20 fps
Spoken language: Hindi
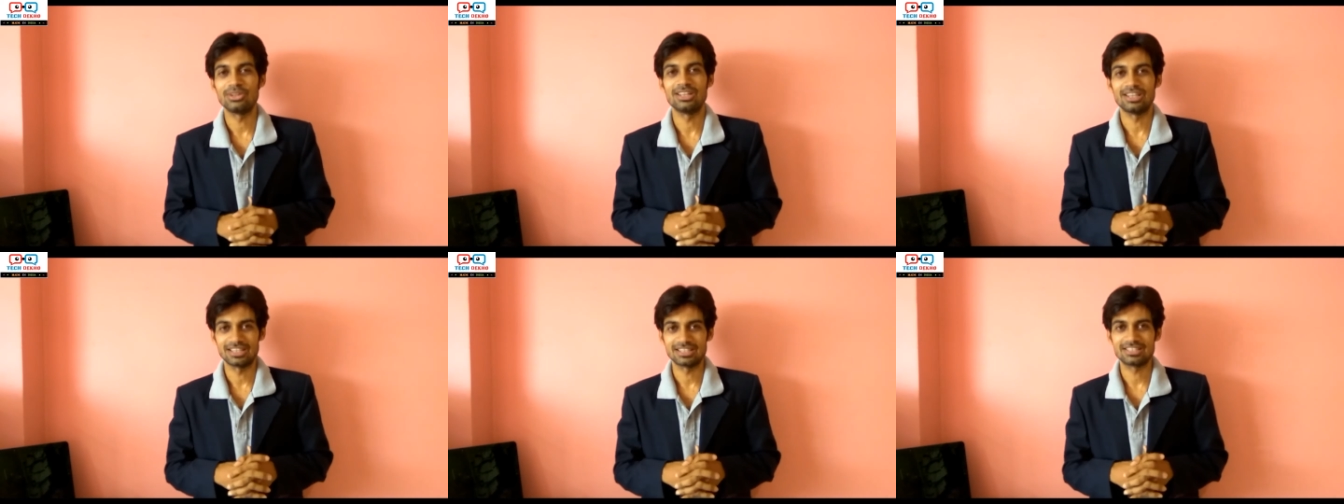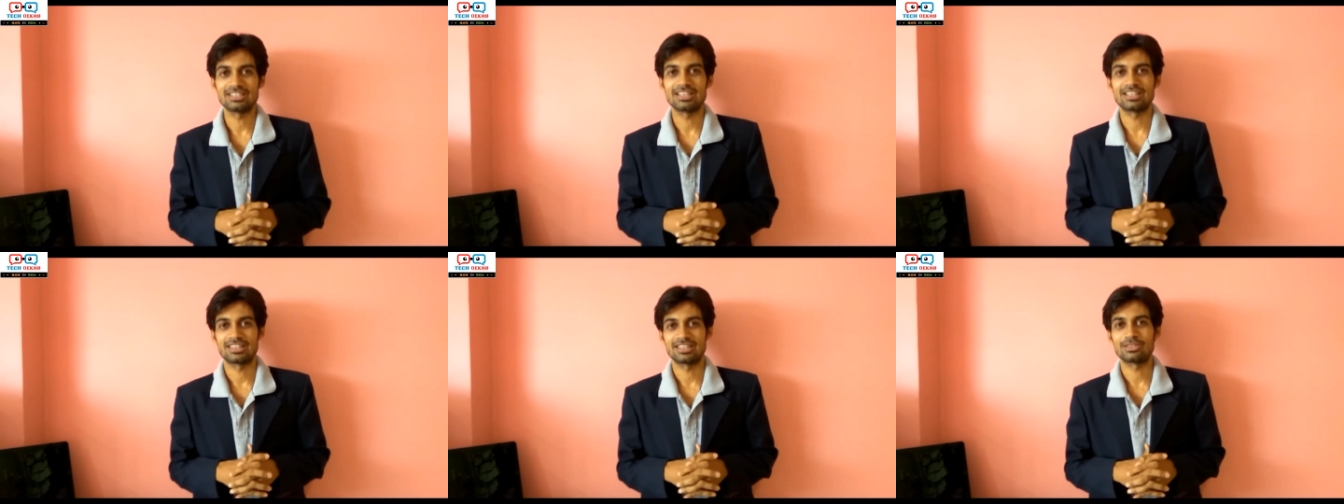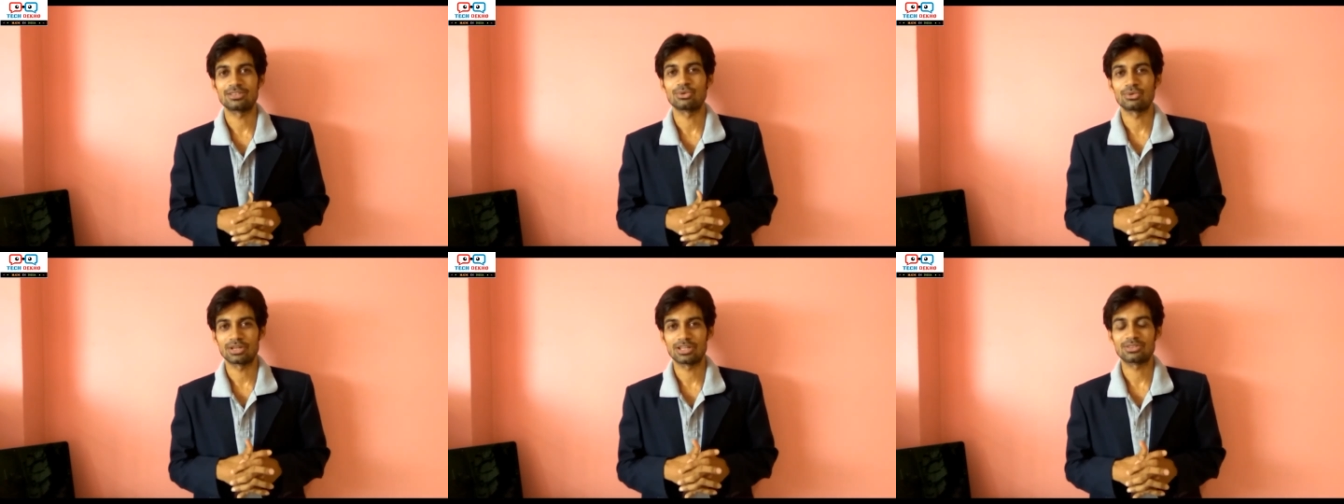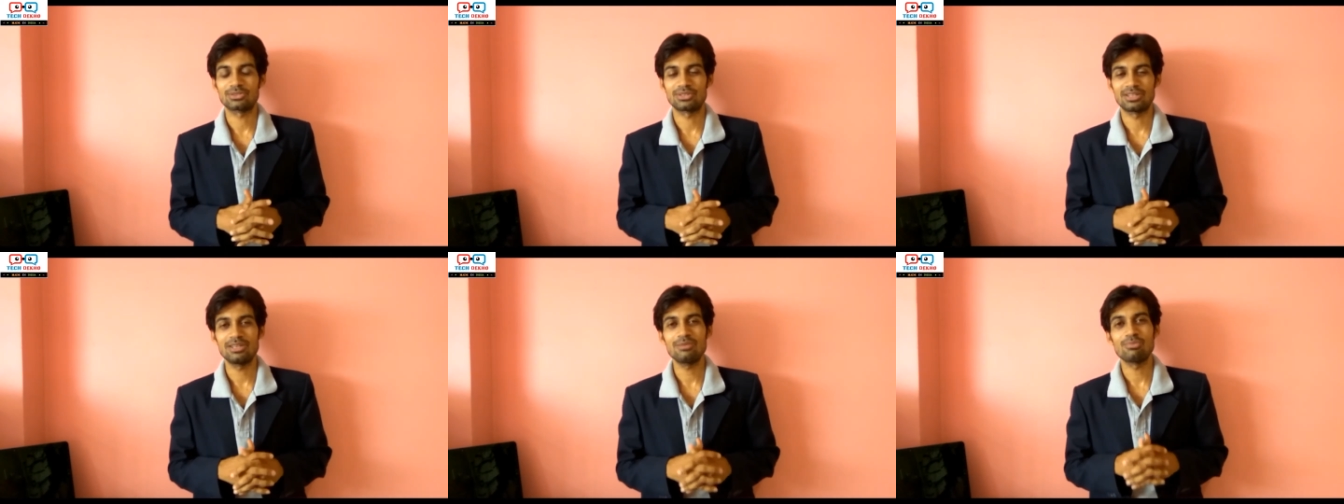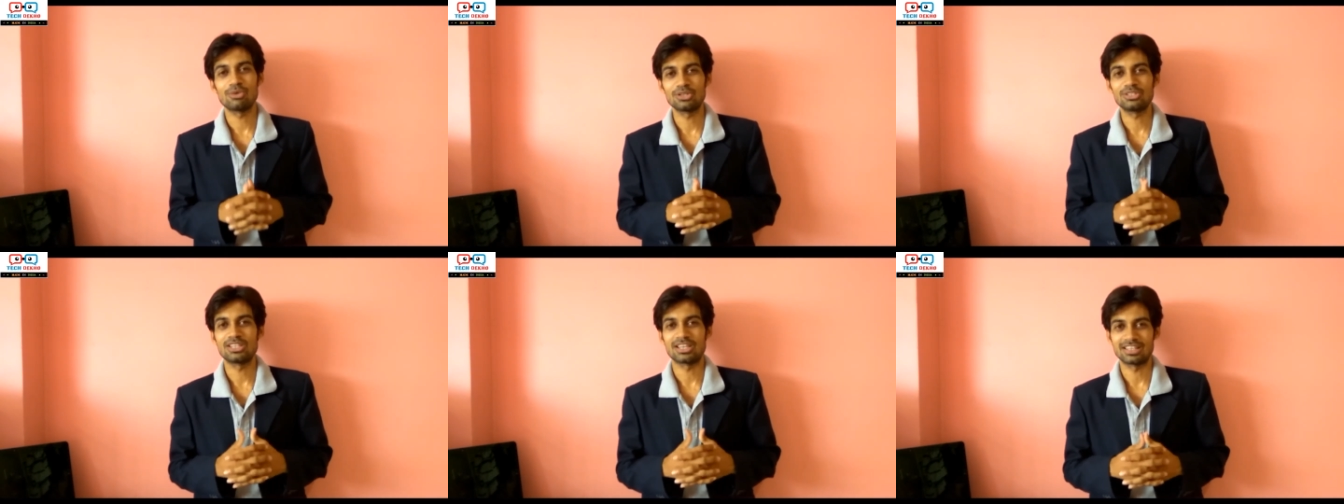होने लग जाता है थोड़ा तो नहीं
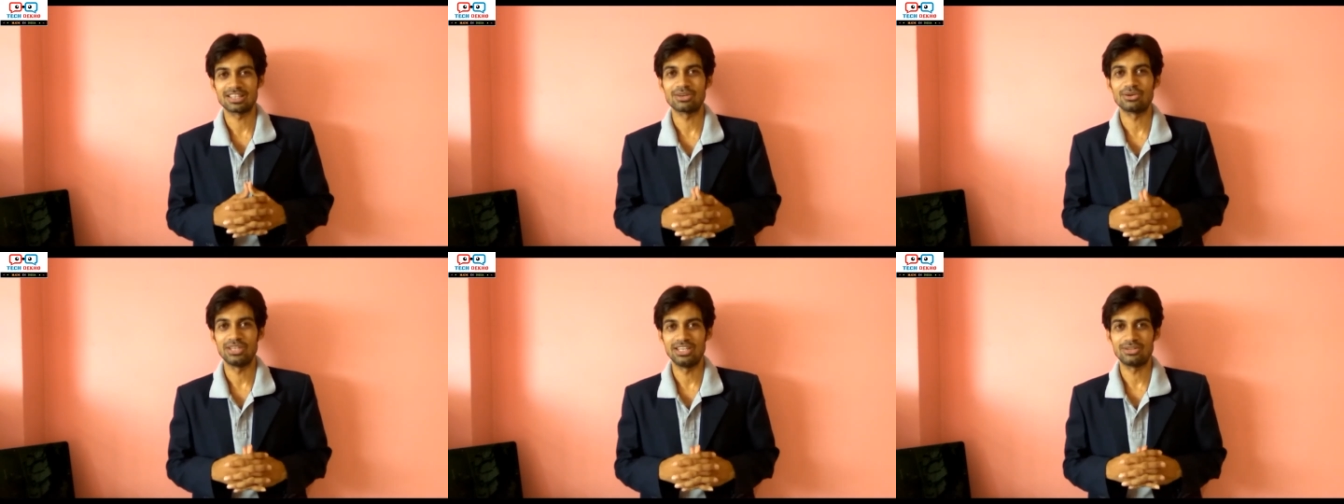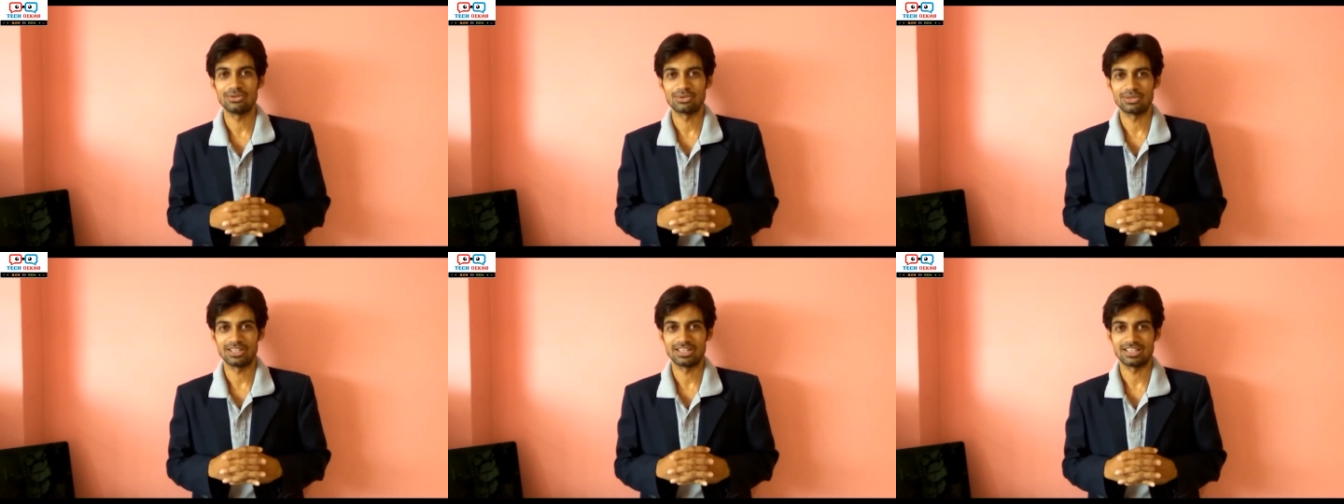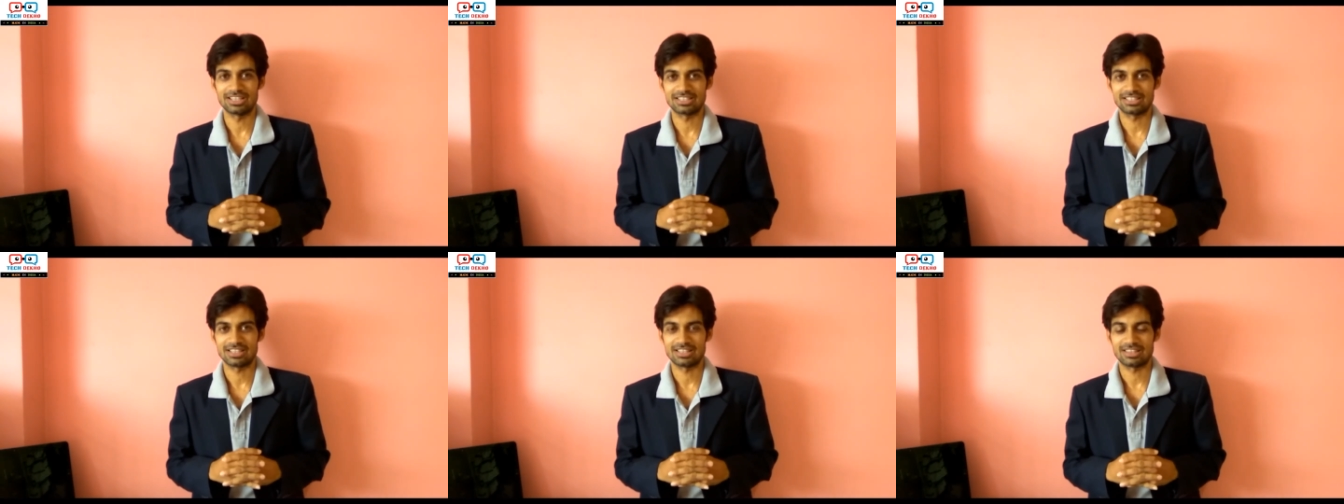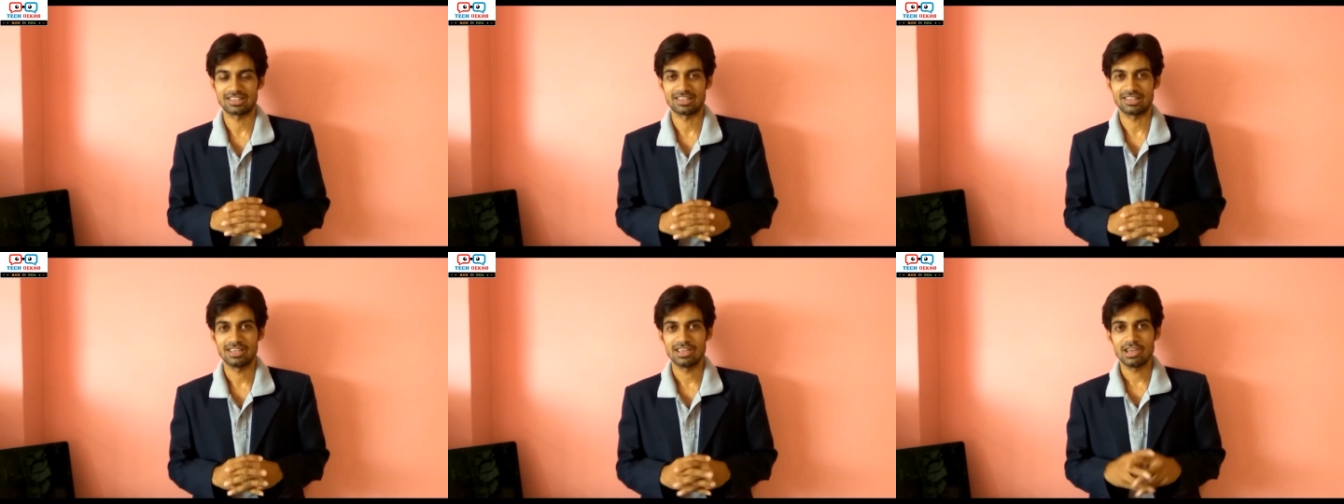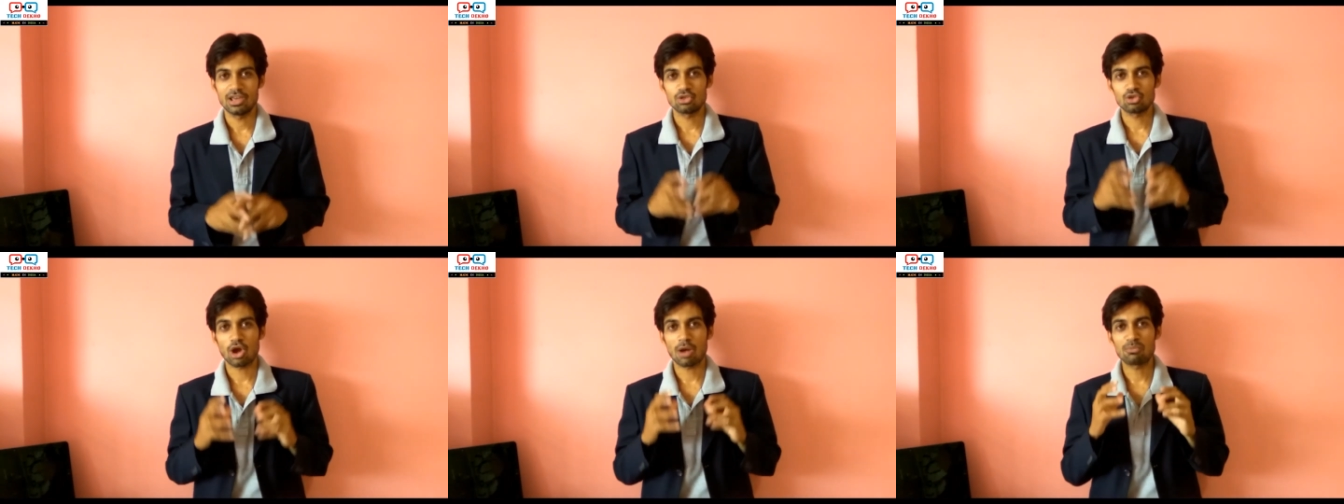बहुत ज़्यादा हीट होने लग जाता है
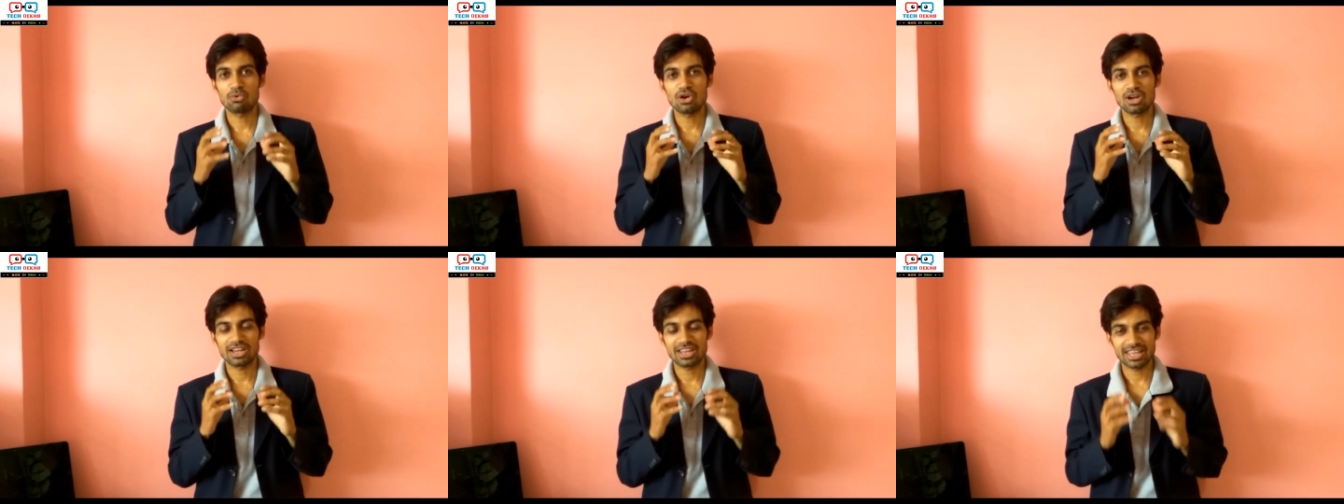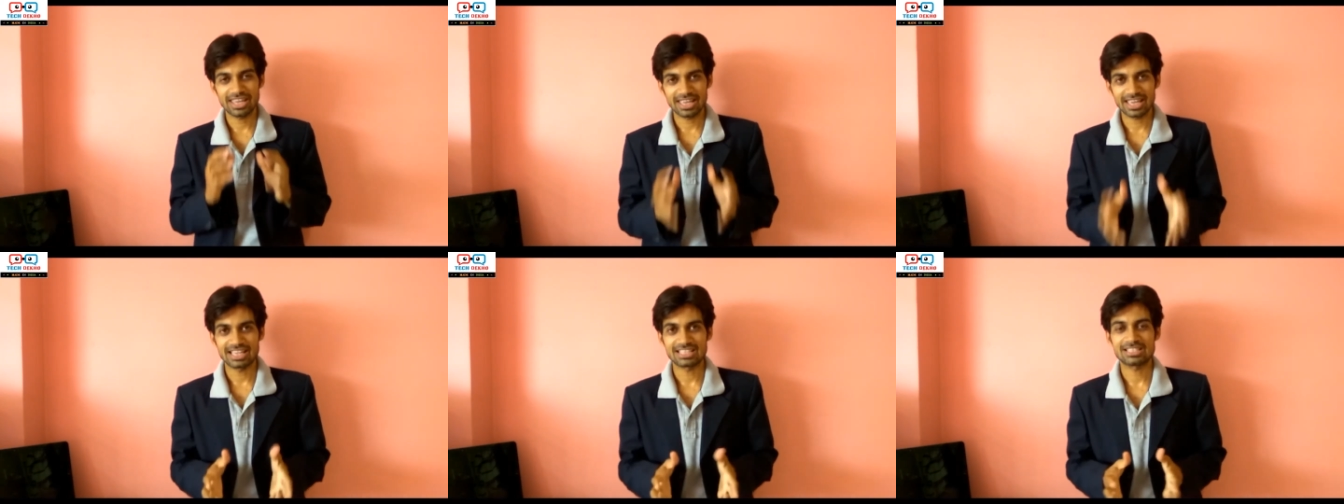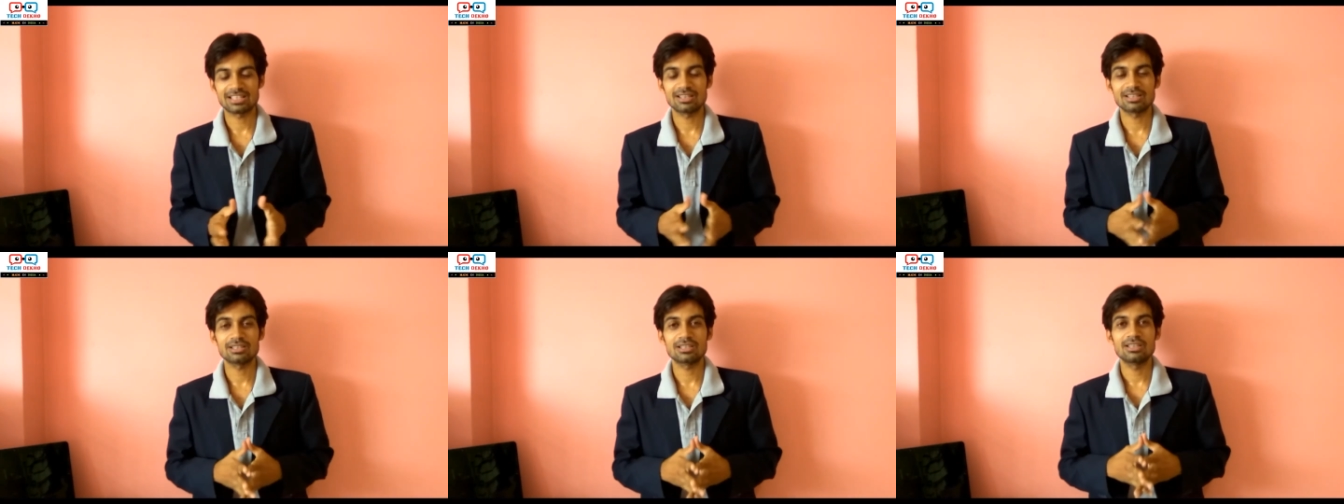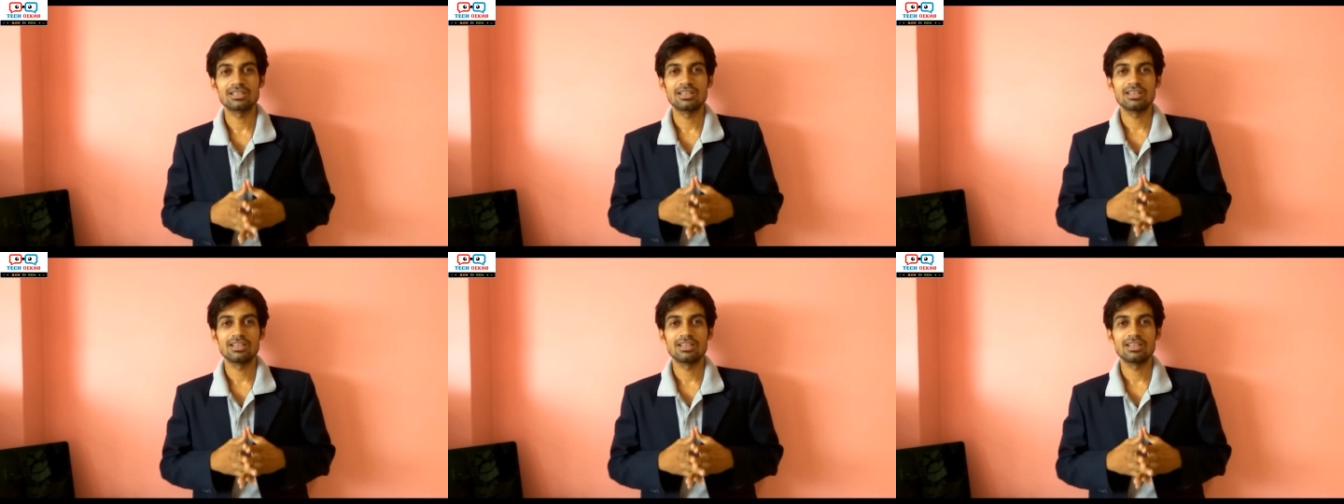तो आपको अगर एक ऐसा